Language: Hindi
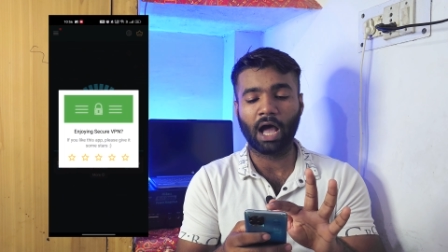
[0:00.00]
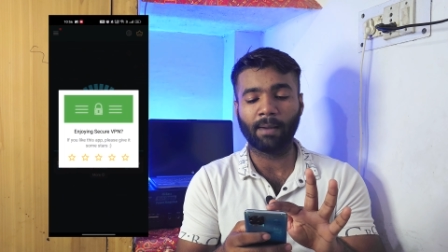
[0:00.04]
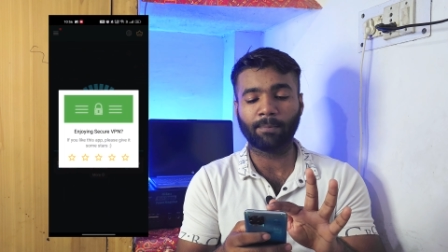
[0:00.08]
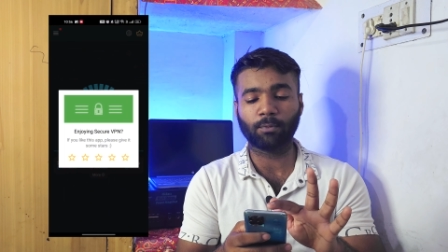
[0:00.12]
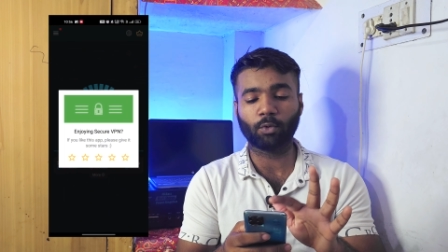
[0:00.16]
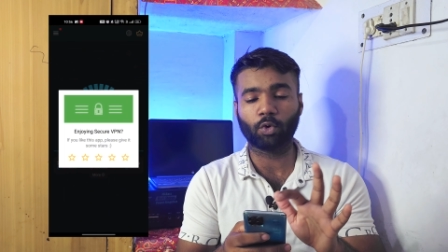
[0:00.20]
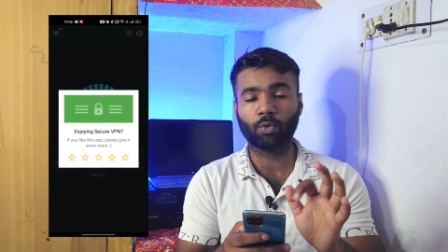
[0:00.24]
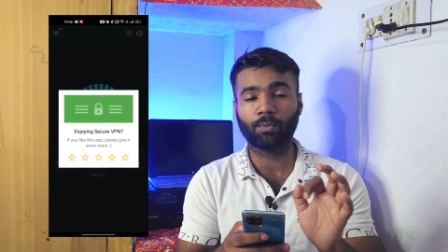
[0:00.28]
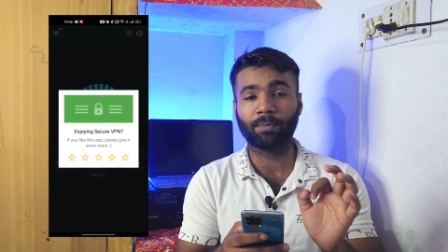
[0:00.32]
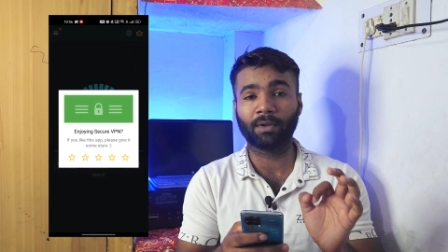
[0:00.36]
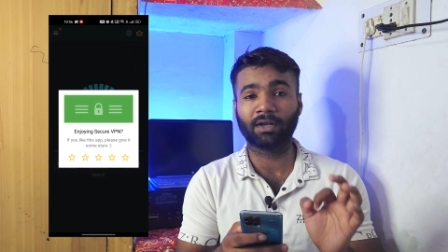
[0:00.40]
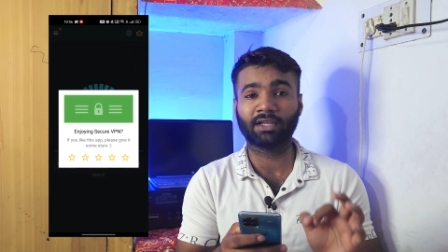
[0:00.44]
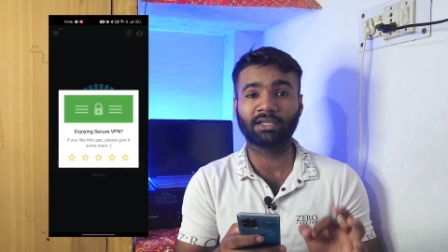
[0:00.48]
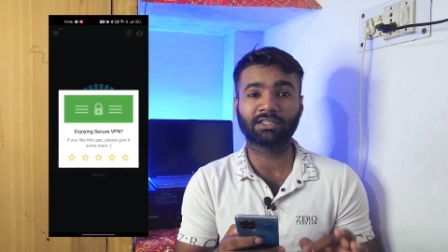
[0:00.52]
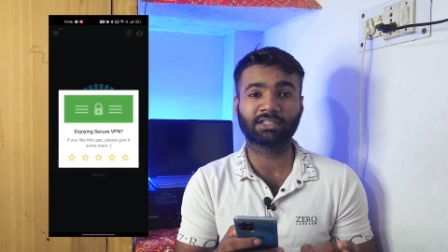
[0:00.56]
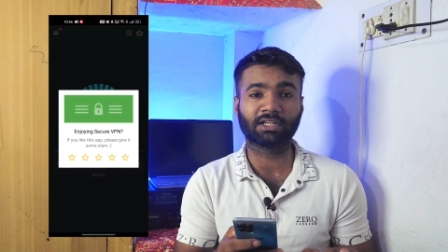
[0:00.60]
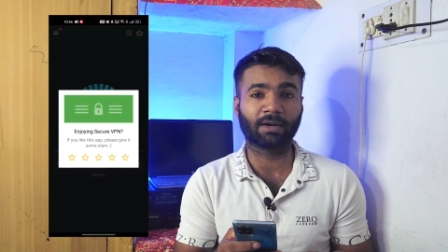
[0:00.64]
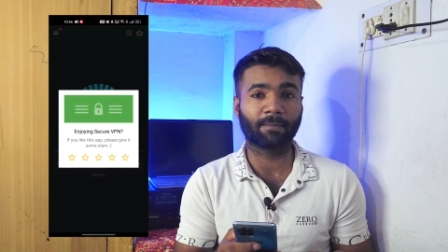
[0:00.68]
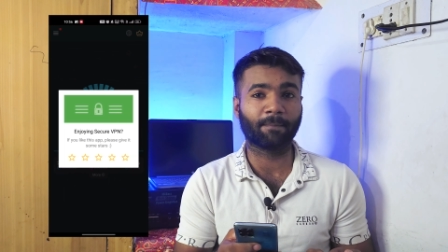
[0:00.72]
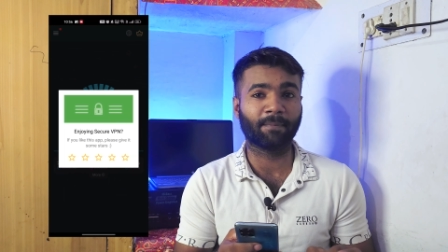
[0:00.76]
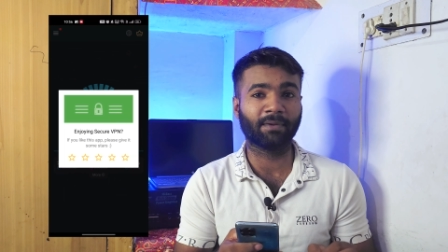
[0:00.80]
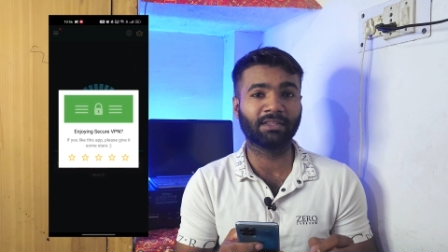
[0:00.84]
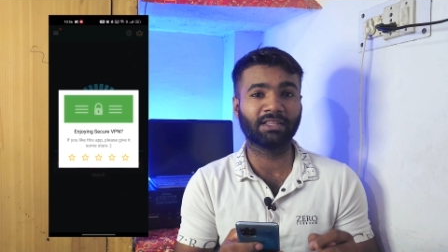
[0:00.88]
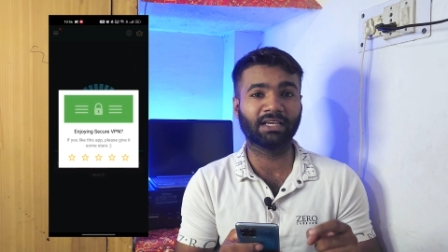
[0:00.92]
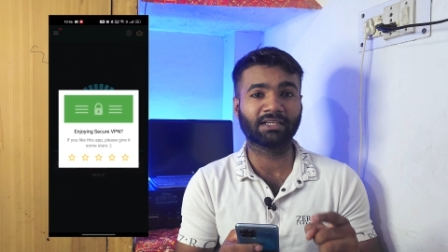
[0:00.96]
आप ऊपर की
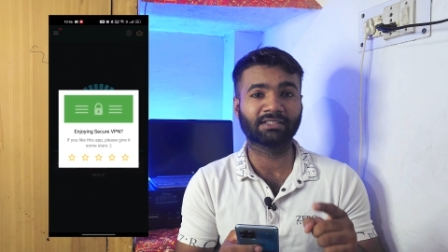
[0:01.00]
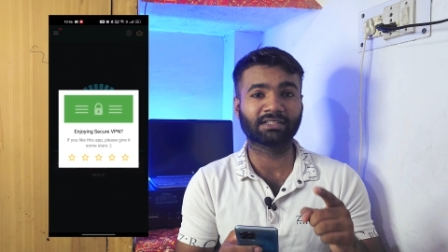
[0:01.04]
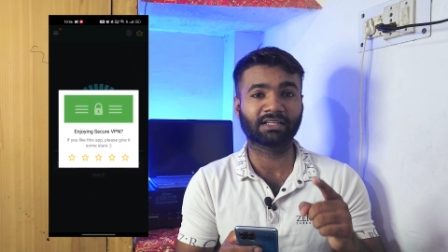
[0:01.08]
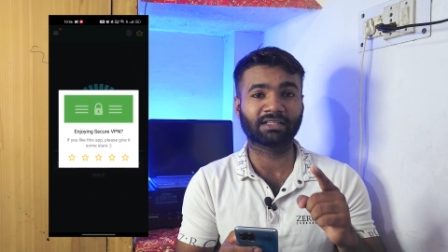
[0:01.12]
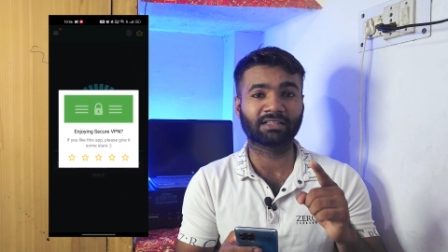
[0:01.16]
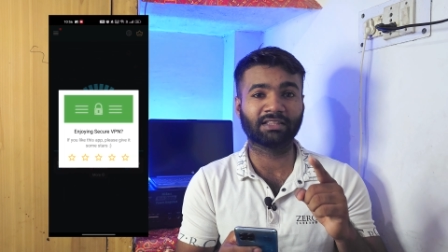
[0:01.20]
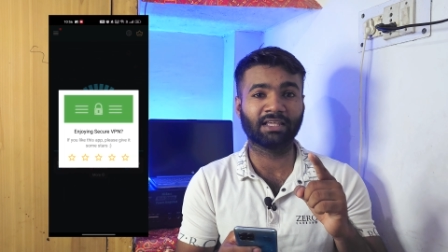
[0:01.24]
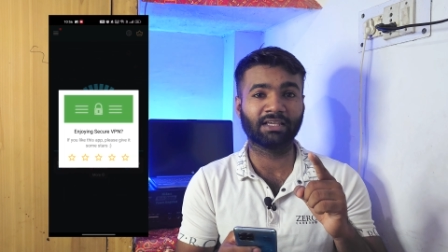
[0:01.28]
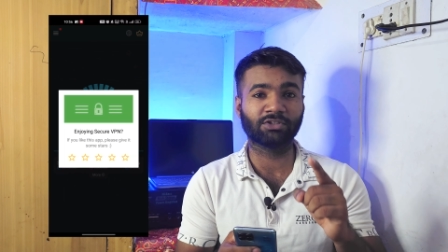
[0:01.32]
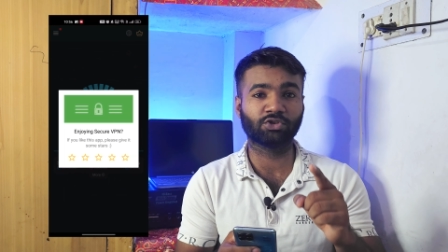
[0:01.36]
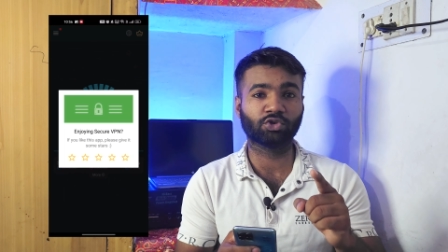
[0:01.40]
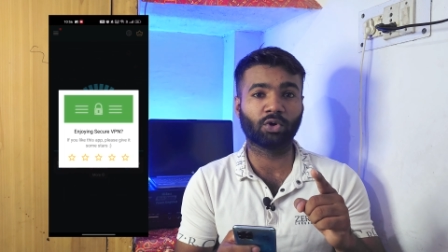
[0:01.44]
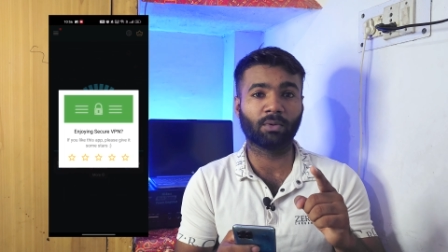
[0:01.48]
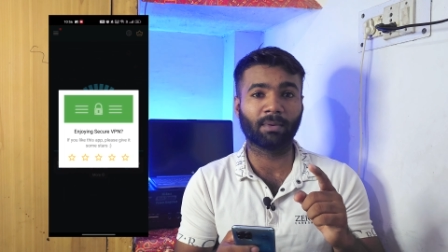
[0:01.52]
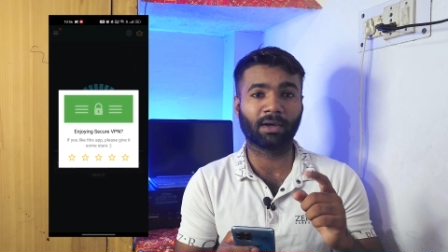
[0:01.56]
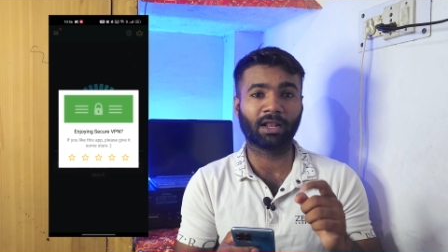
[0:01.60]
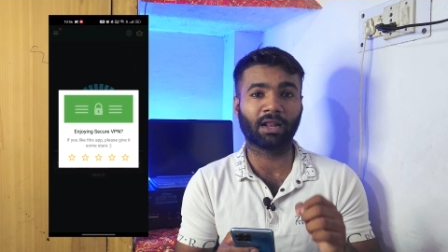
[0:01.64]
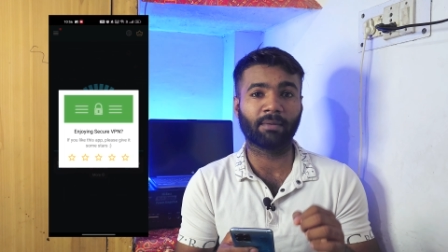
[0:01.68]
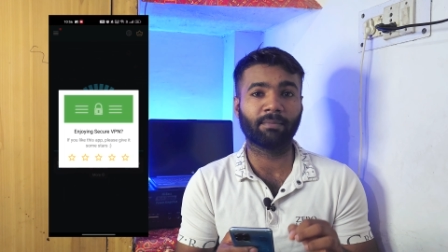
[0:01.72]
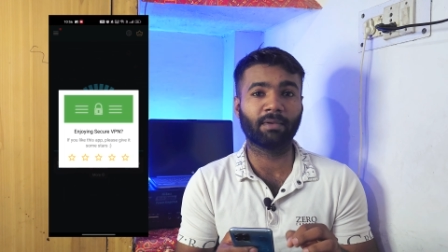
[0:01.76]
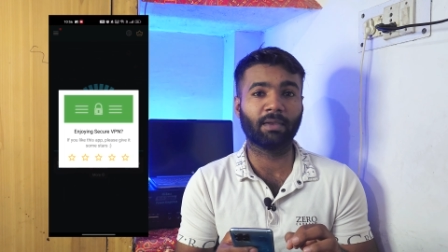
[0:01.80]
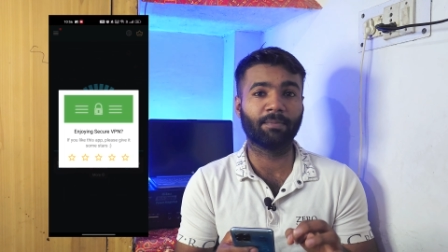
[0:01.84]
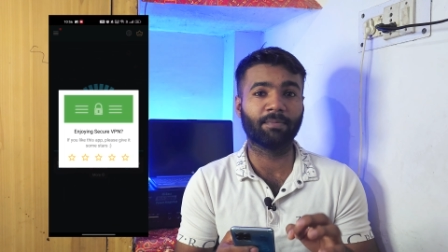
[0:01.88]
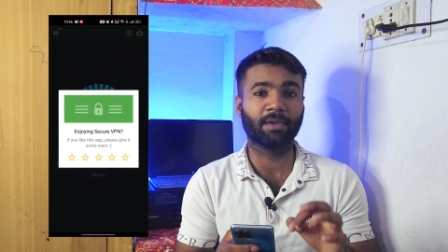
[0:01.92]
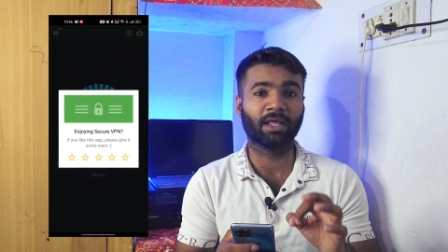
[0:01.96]
तरफ भी देख सकते हैं जो
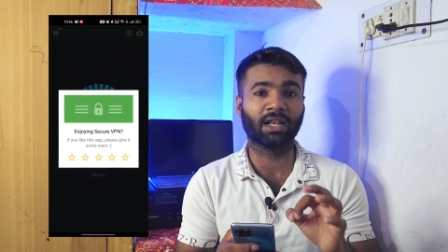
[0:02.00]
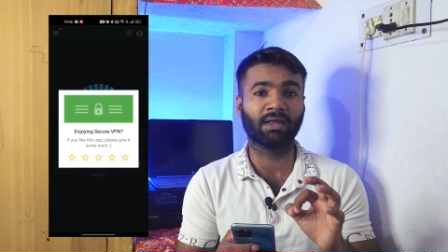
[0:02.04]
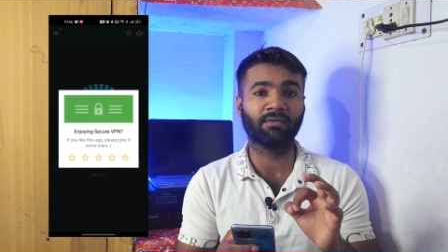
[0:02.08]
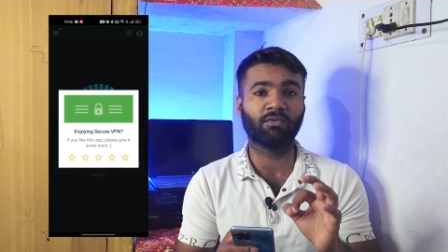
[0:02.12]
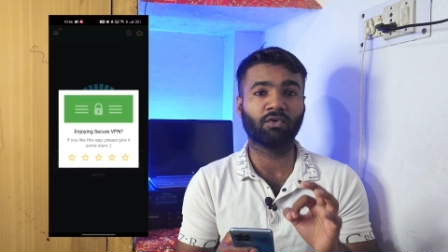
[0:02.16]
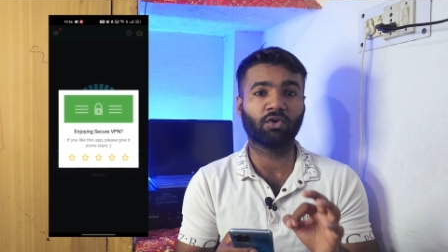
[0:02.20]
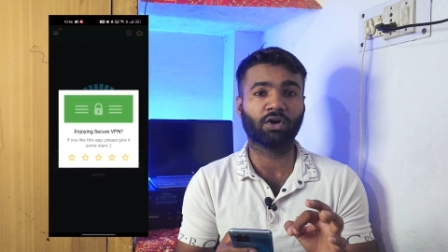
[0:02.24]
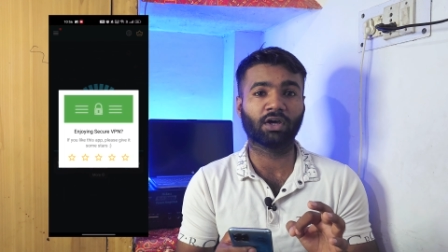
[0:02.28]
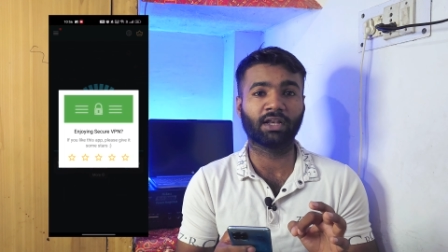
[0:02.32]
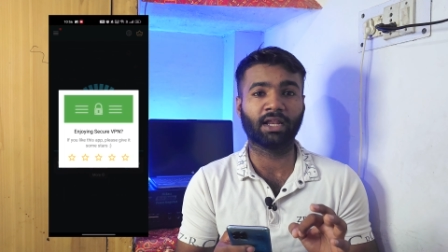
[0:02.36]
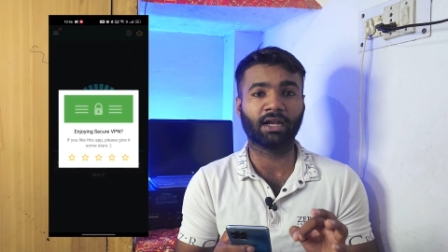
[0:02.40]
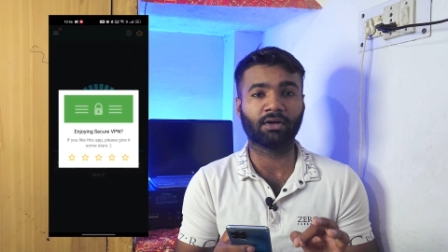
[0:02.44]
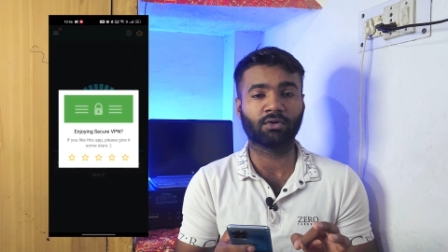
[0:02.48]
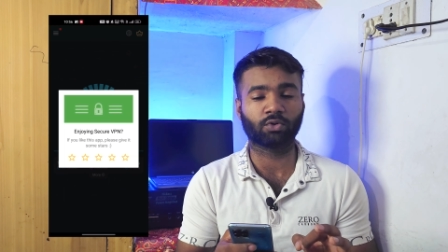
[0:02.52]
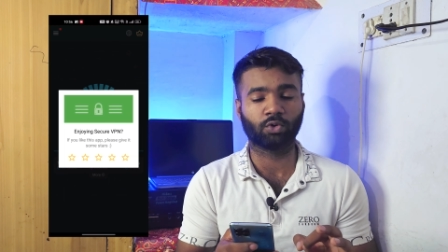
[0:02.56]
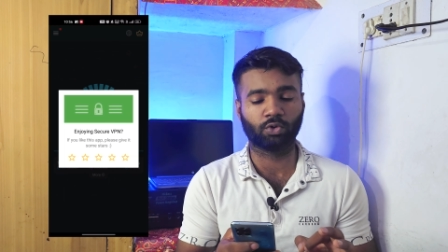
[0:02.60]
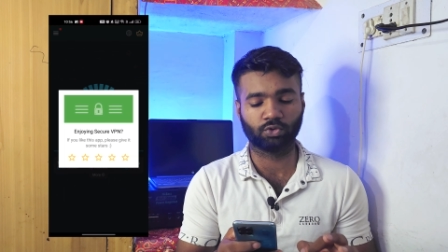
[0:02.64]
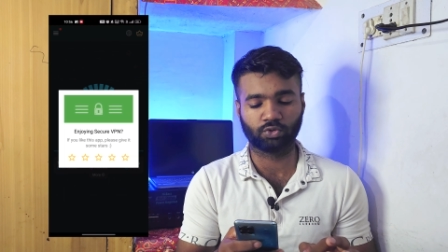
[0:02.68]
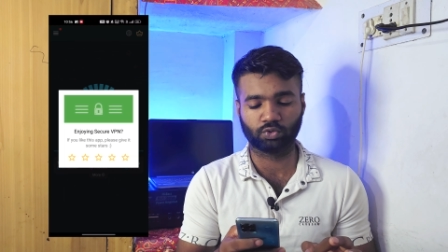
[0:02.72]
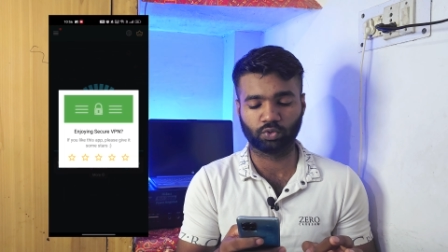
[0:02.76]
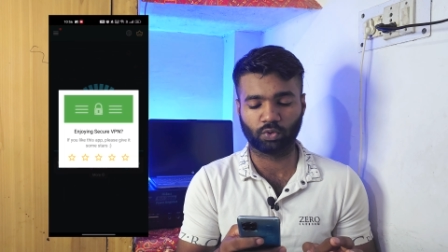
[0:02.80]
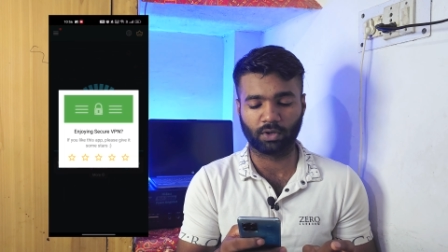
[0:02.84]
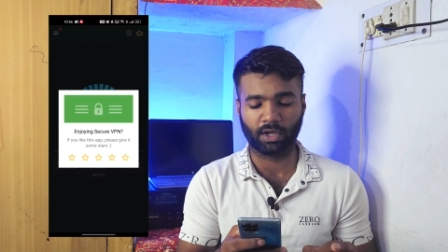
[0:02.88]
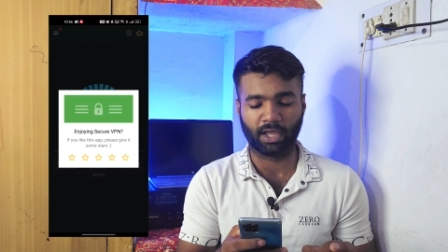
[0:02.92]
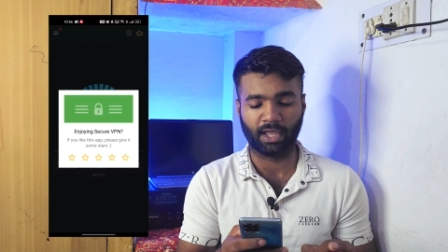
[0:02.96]
हमारा बीपीएन है वो कनेक्ट
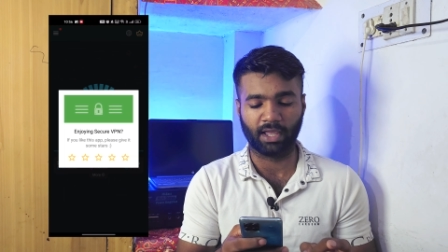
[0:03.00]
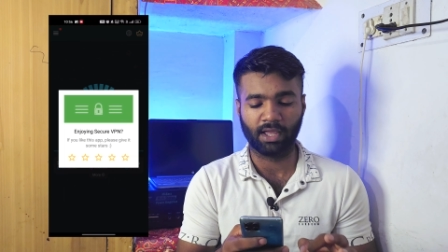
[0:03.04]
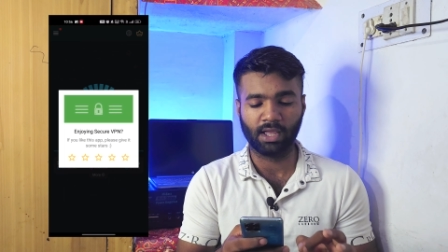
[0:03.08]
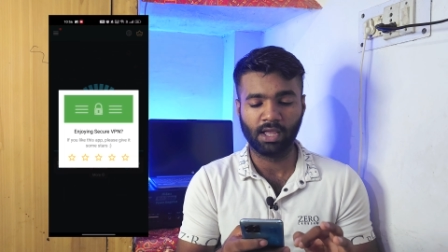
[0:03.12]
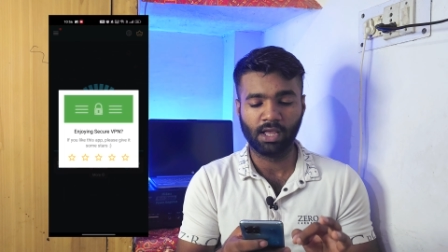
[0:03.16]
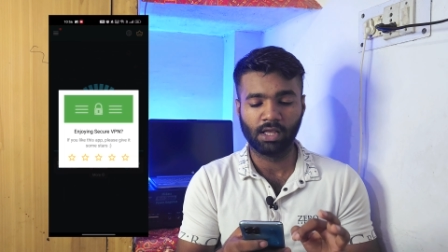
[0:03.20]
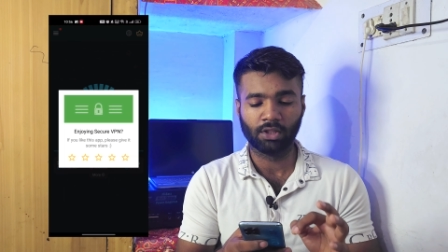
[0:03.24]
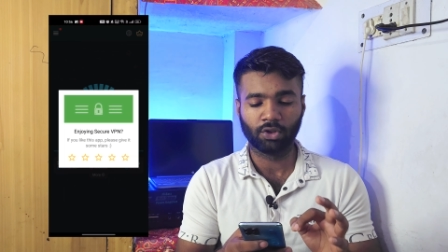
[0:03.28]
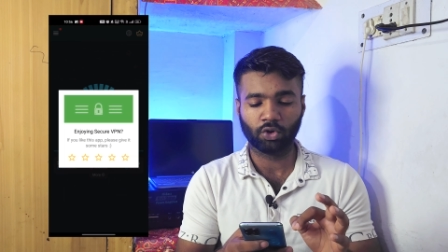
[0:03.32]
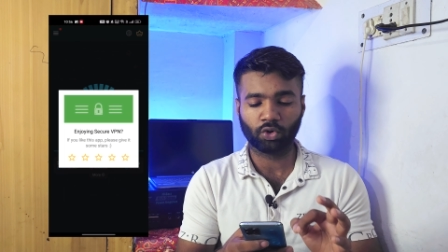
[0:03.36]
हो चुका है